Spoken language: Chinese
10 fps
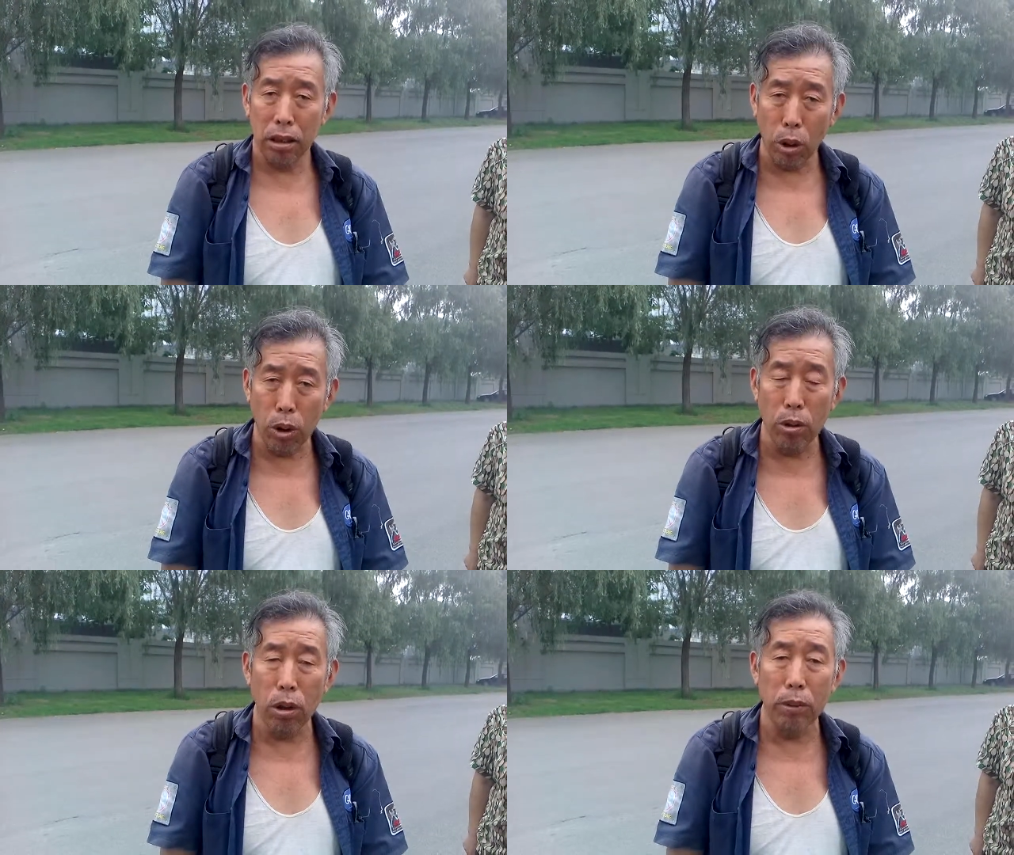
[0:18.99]
都
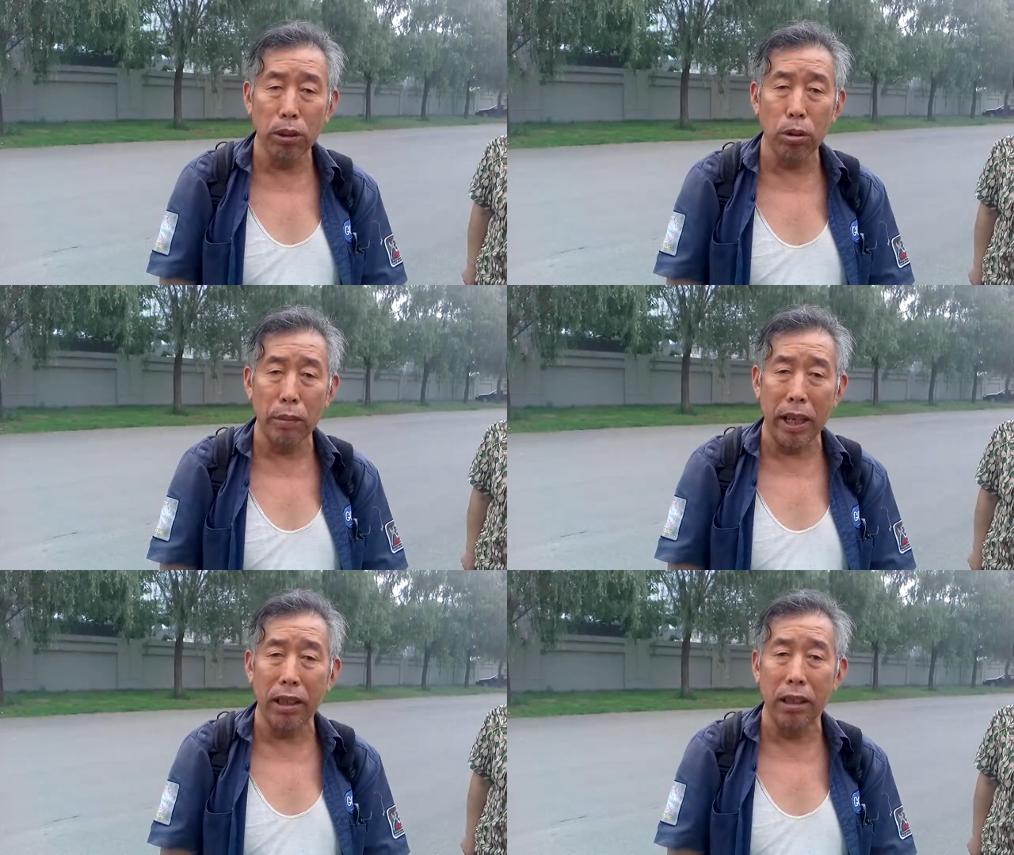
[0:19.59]
给我们送
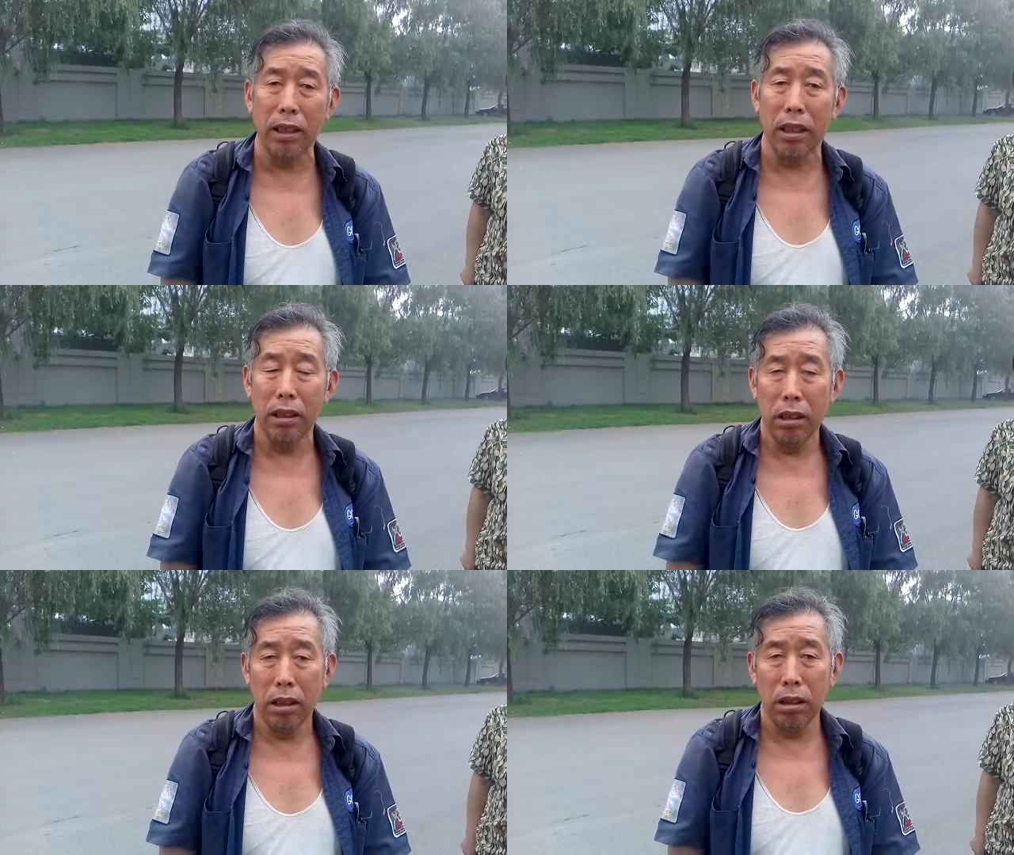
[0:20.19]
棉衣，
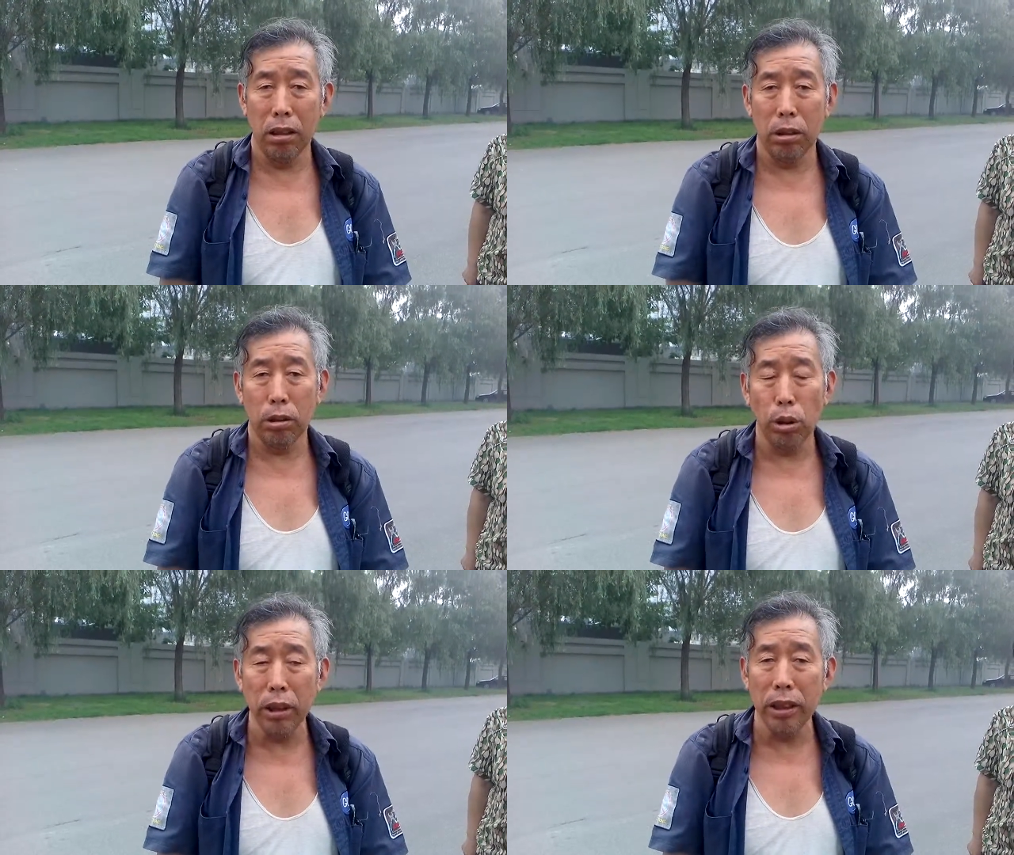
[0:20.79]
嗯，
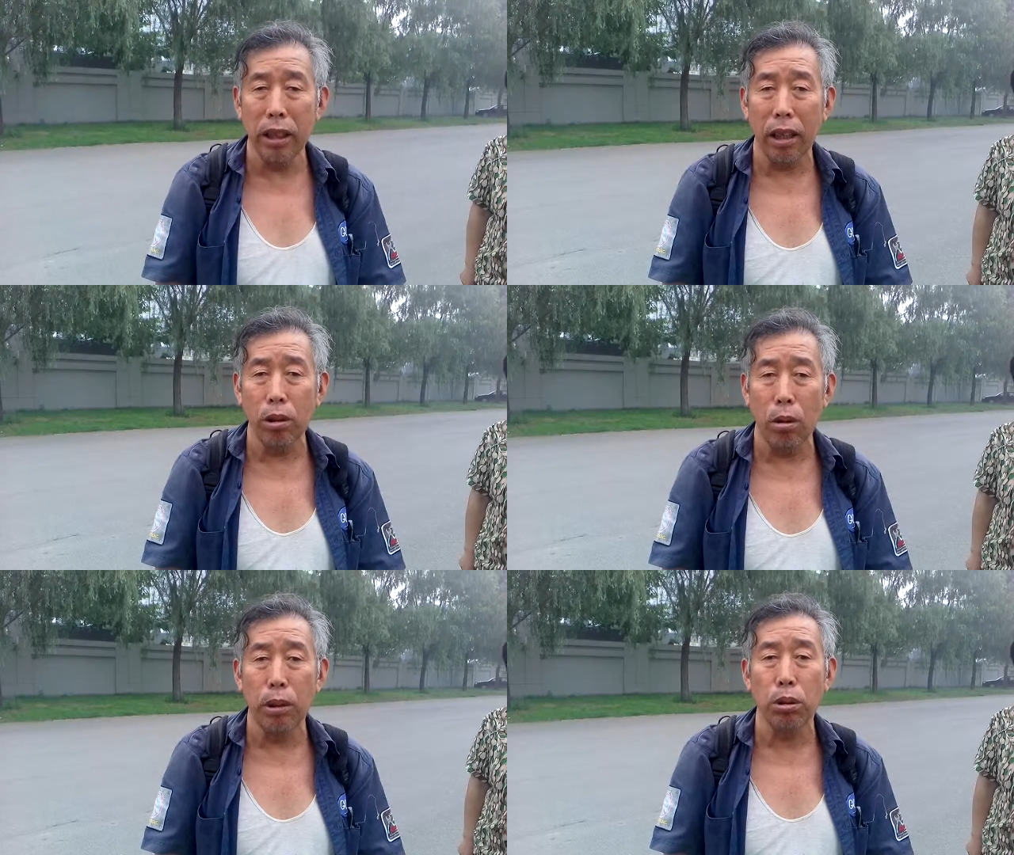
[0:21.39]
春节给
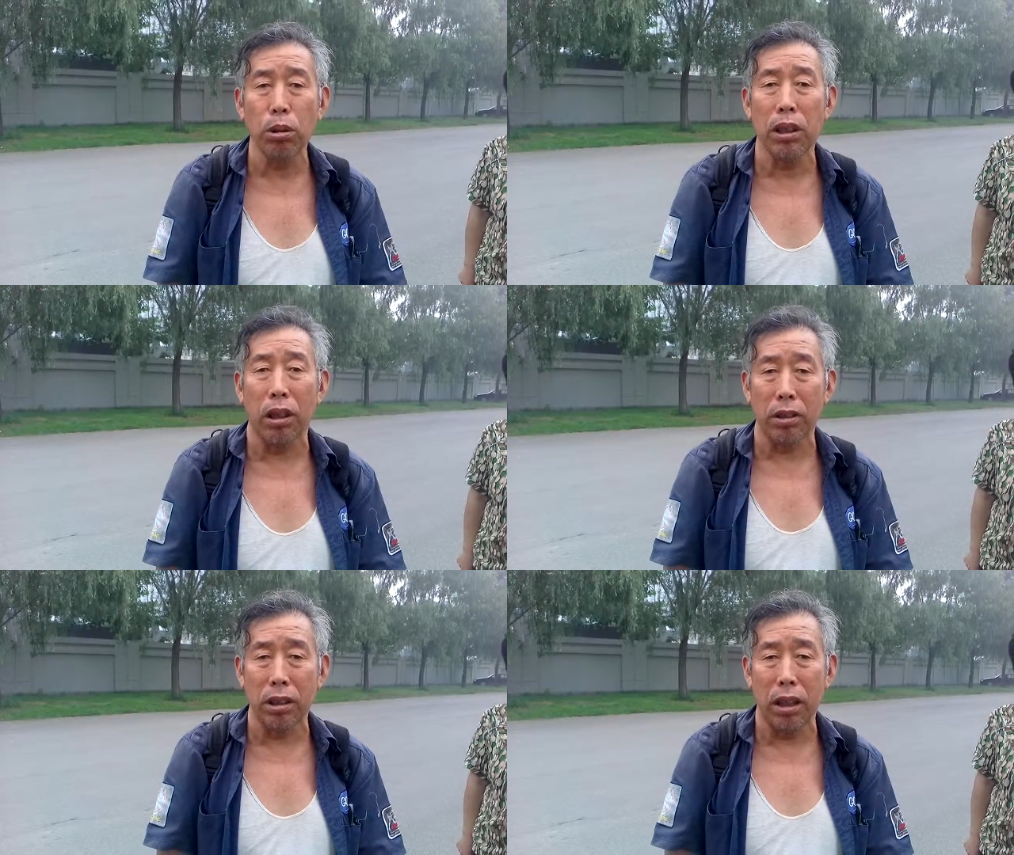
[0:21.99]
我们送
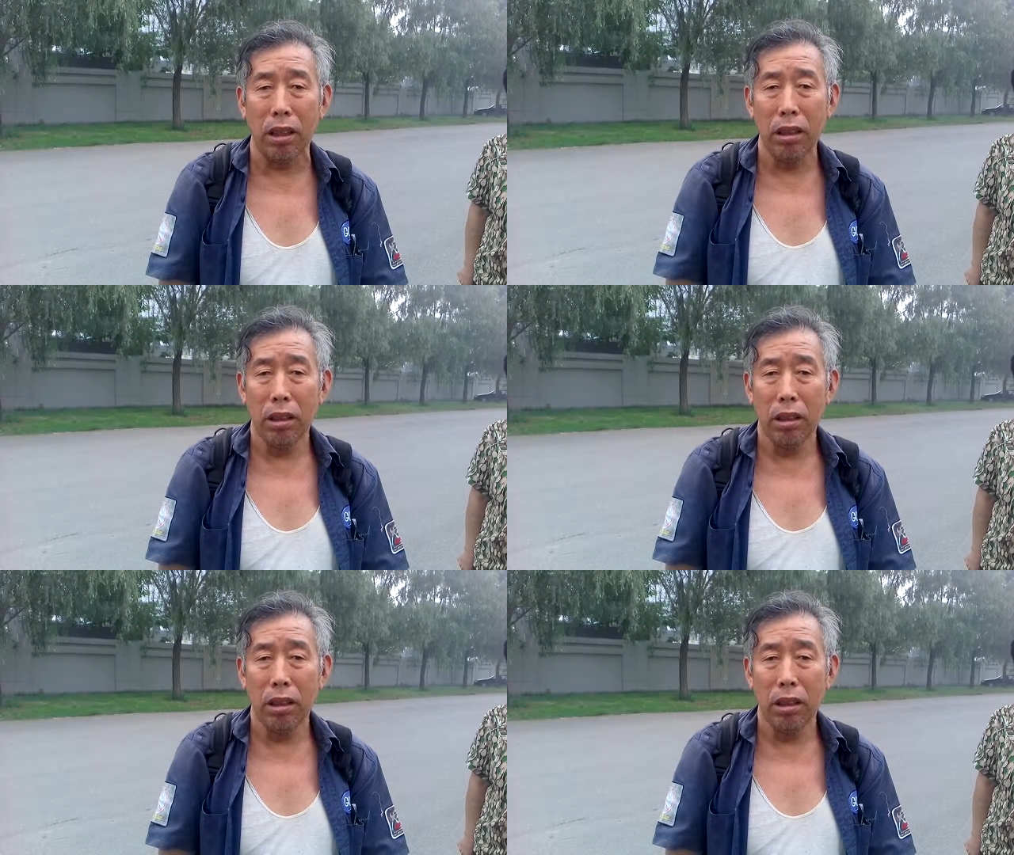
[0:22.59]
饺子，